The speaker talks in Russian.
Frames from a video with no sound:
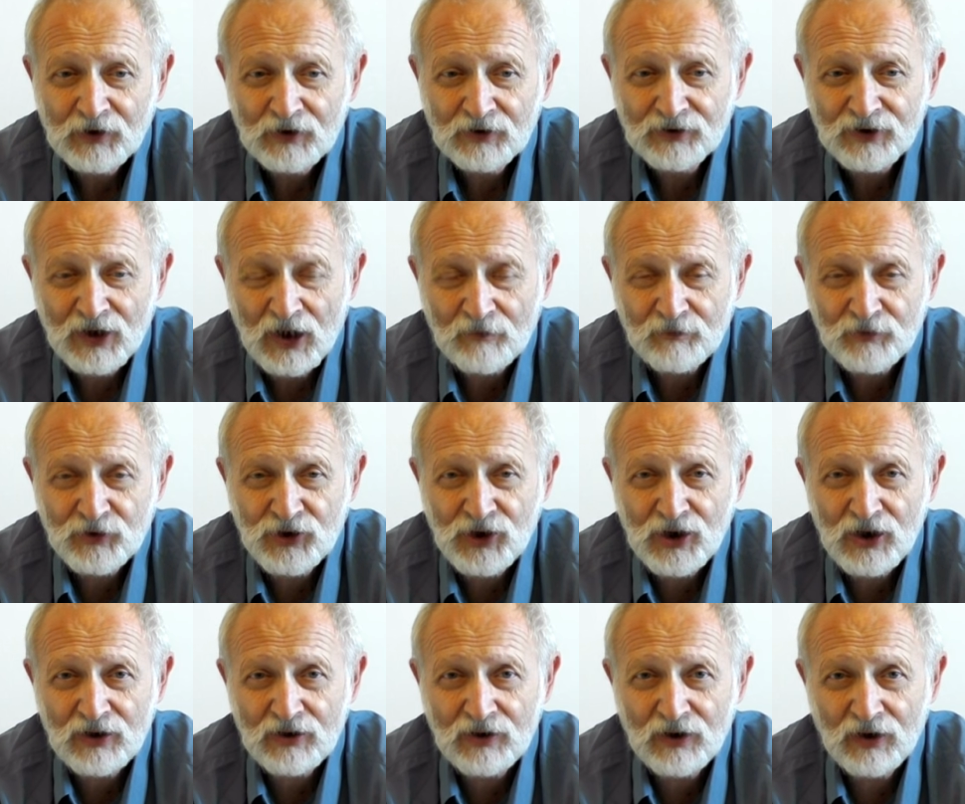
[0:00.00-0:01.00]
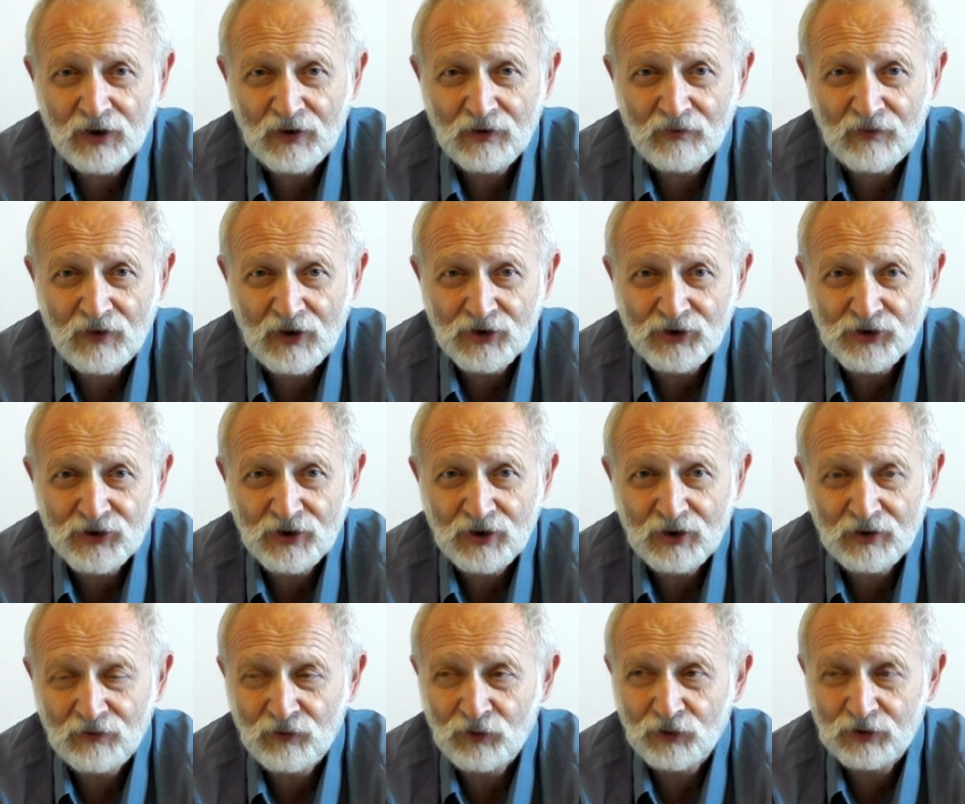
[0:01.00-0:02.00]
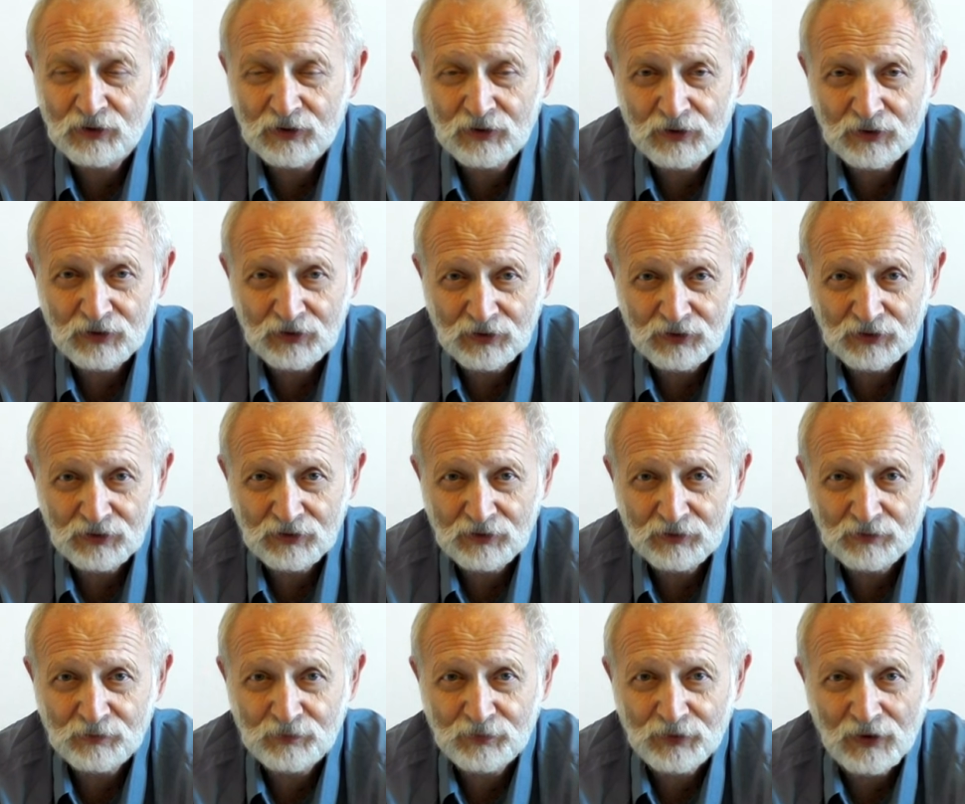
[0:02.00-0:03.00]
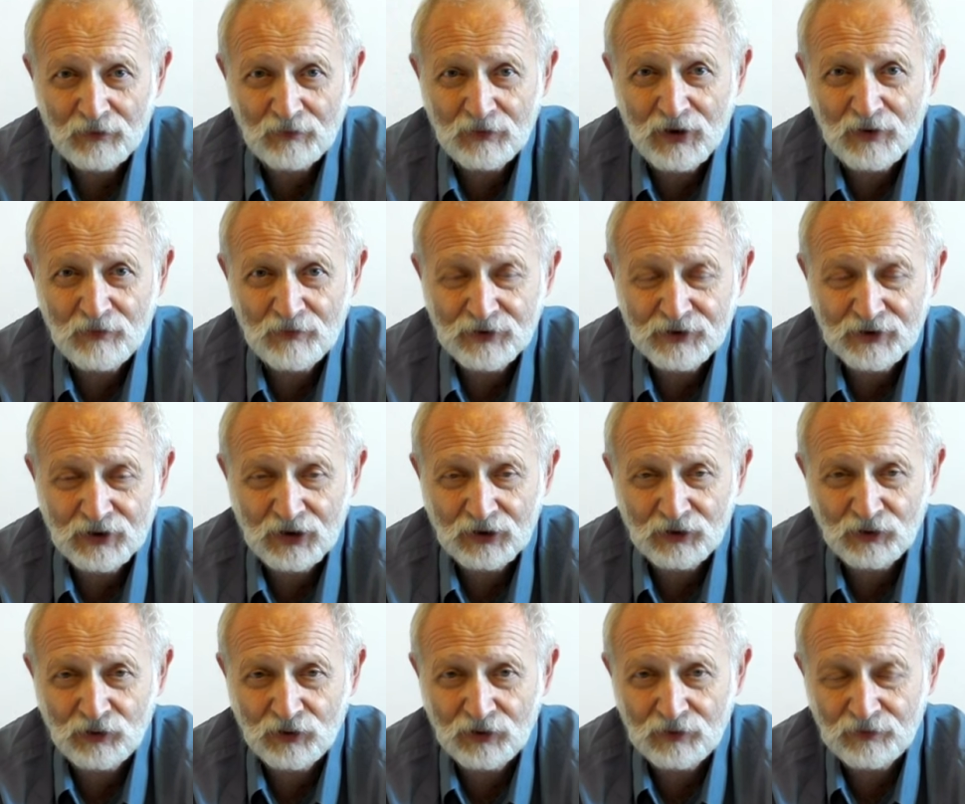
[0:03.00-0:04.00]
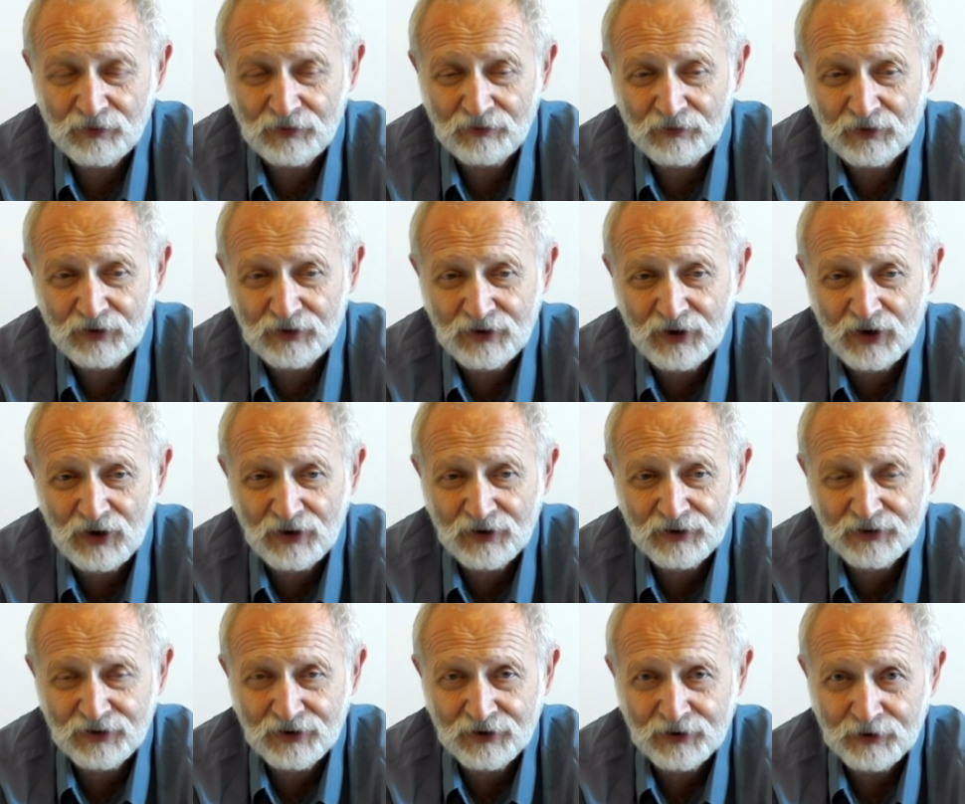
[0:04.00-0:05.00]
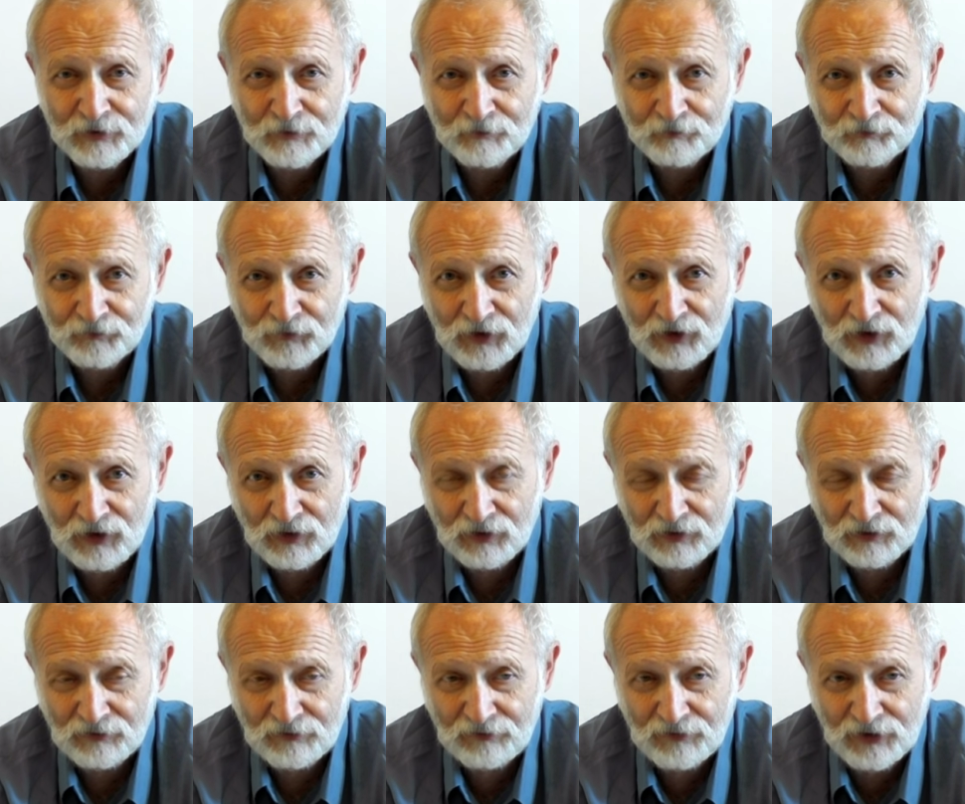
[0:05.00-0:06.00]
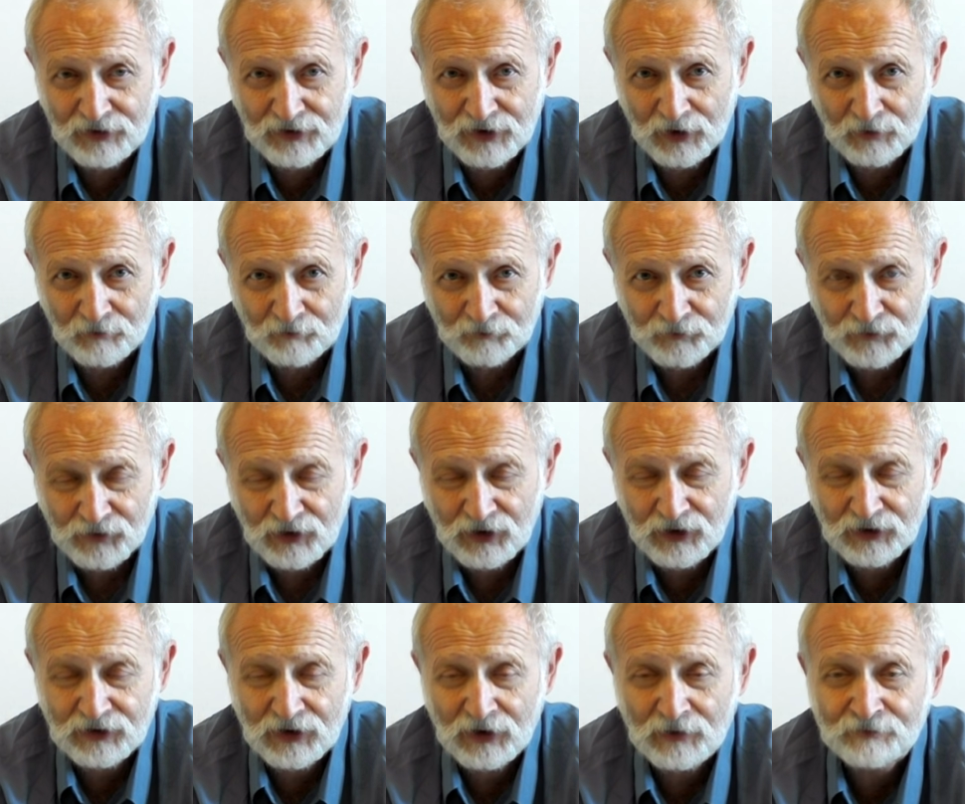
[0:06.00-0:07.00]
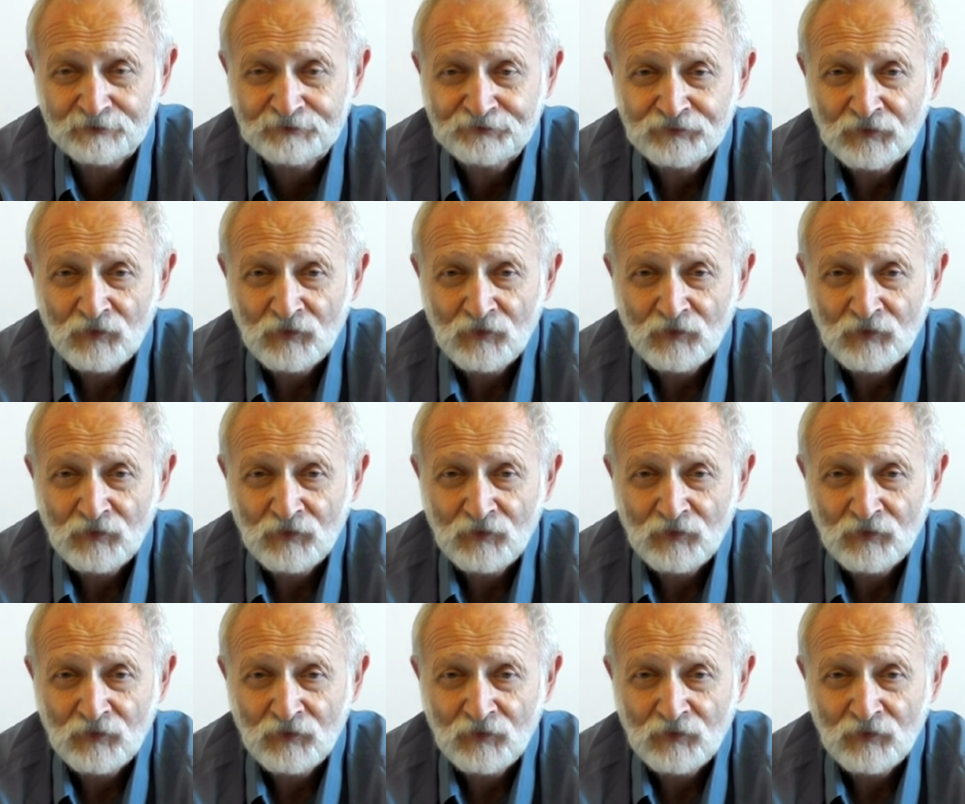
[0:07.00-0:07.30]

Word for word: сообщения, ваши вот, э, проблемы, с которыми вы делитесь, и видя это,